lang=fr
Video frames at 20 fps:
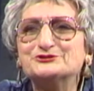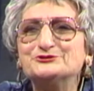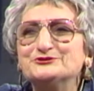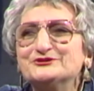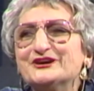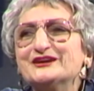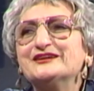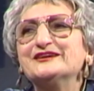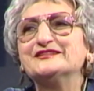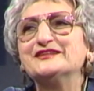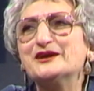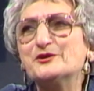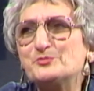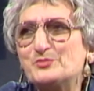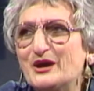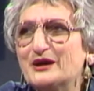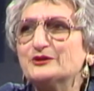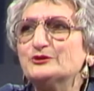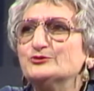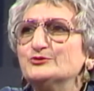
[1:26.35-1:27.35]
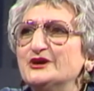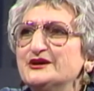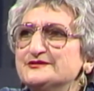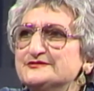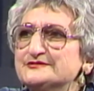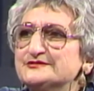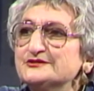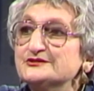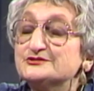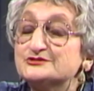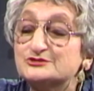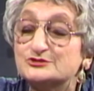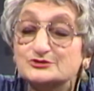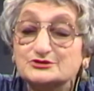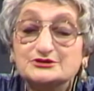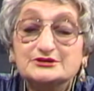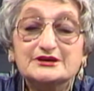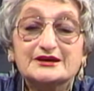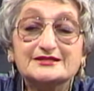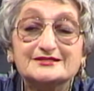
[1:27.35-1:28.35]
du Canada par l'Ouest, ce
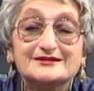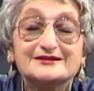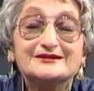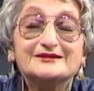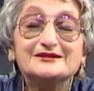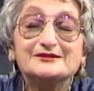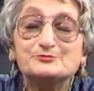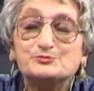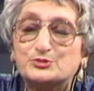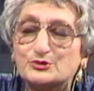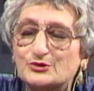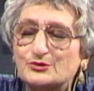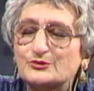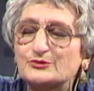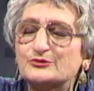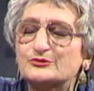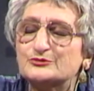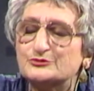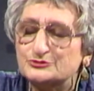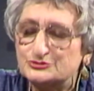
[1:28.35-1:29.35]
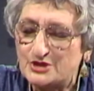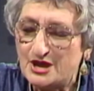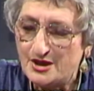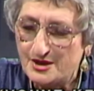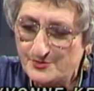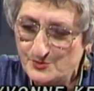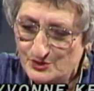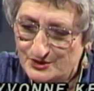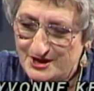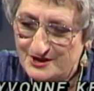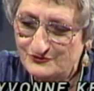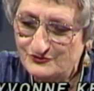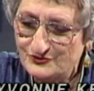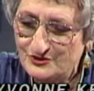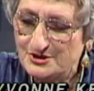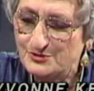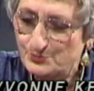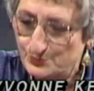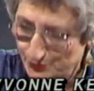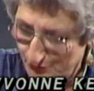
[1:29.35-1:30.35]
qui était, pour, à mon
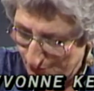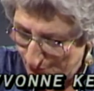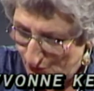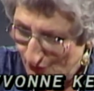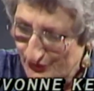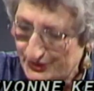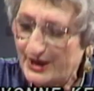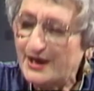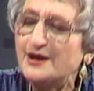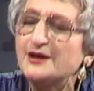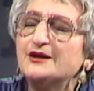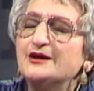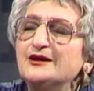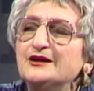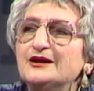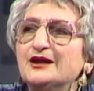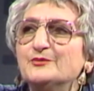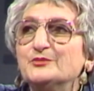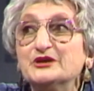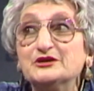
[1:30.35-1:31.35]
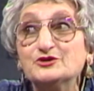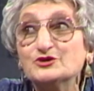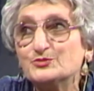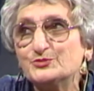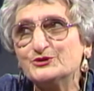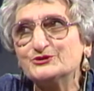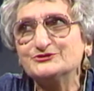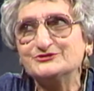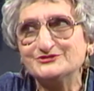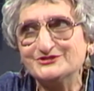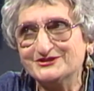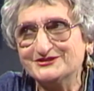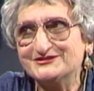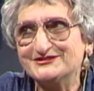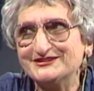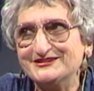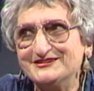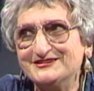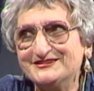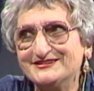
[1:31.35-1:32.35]
avis, pour mon cas, la meilleure porte
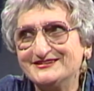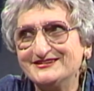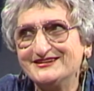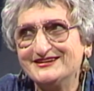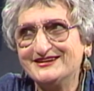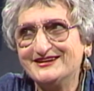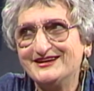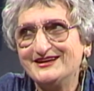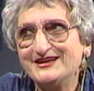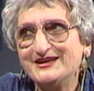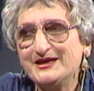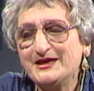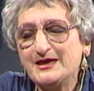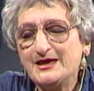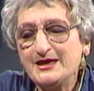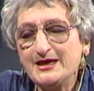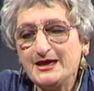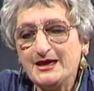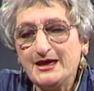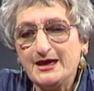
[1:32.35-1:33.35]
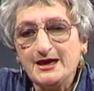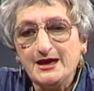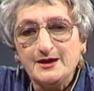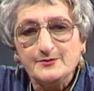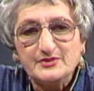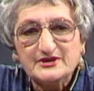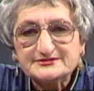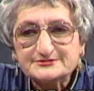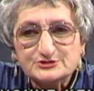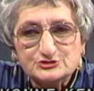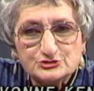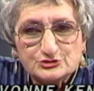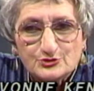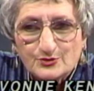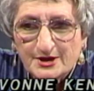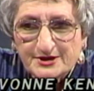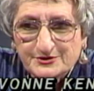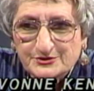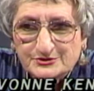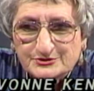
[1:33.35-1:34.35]
d'entrée. Pourquoi Parce que je
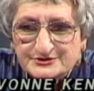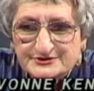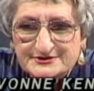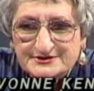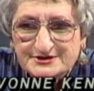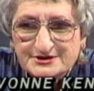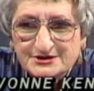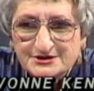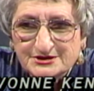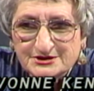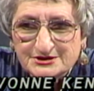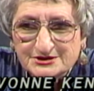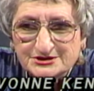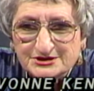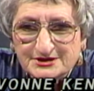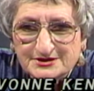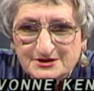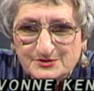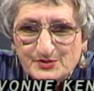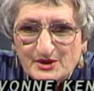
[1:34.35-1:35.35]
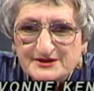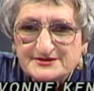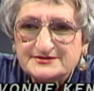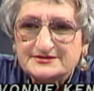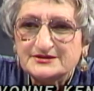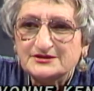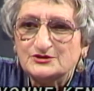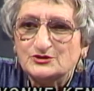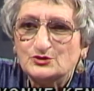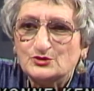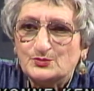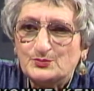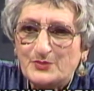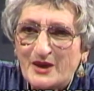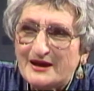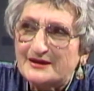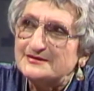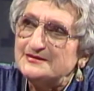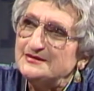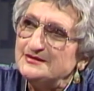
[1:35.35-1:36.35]
crois que si j'étais passée de
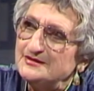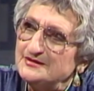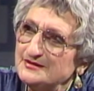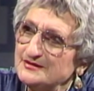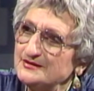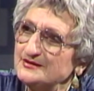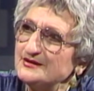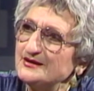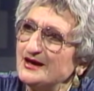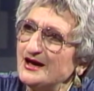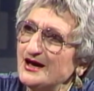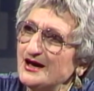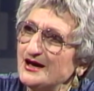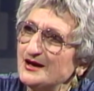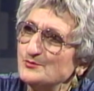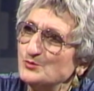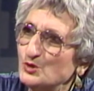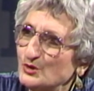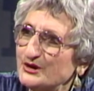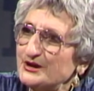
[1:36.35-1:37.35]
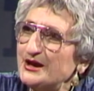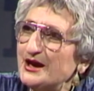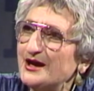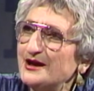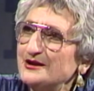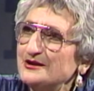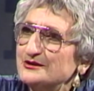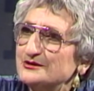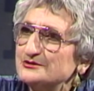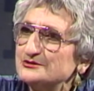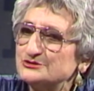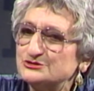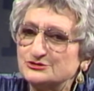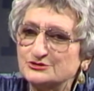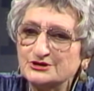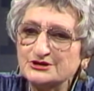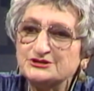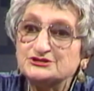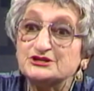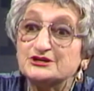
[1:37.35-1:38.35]
Paris, à Montréal,
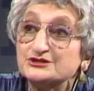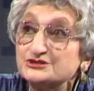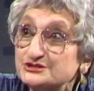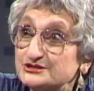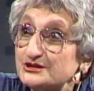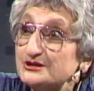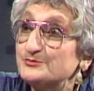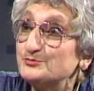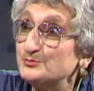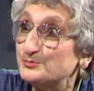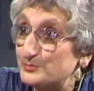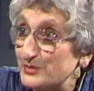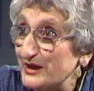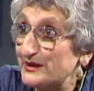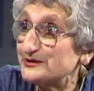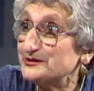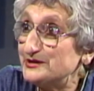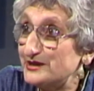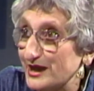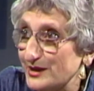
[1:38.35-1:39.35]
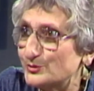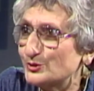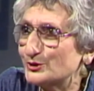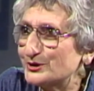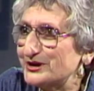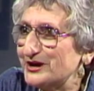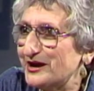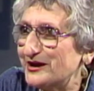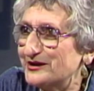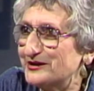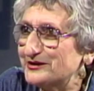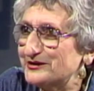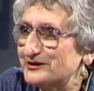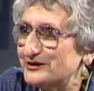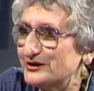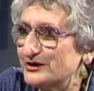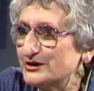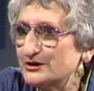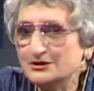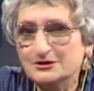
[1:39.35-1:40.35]
j'aurais cherché Paris à Montréal
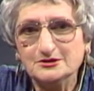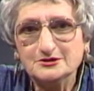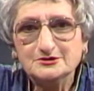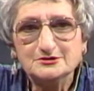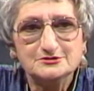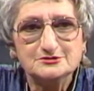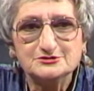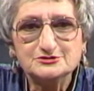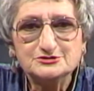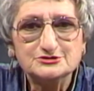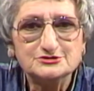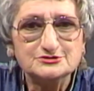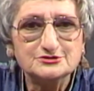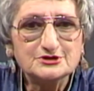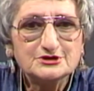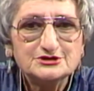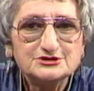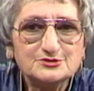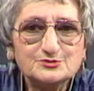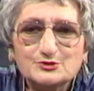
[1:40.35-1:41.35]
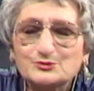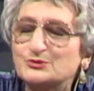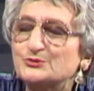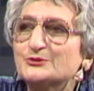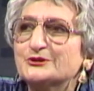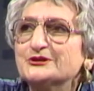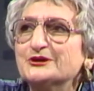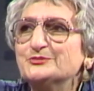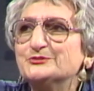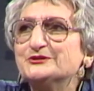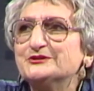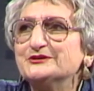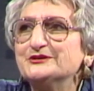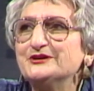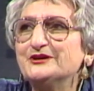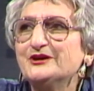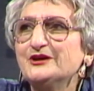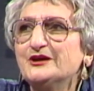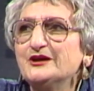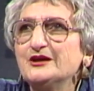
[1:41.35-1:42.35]
et je n'aurais jamais pu m'adapter.
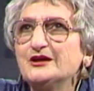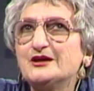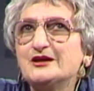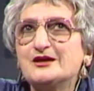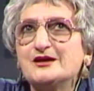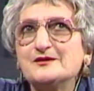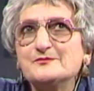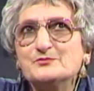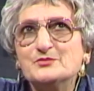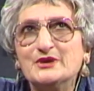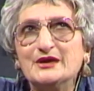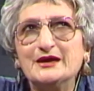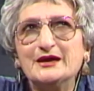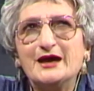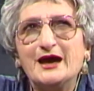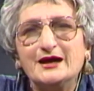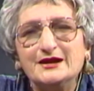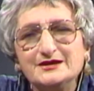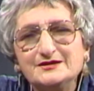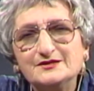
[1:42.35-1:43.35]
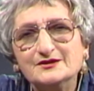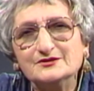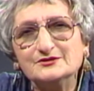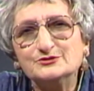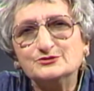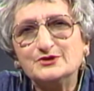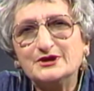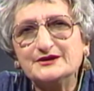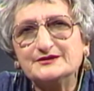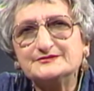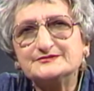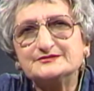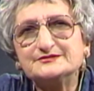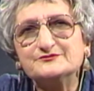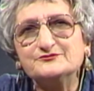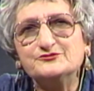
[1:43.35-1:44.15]
Mais aller dans l'Ouest,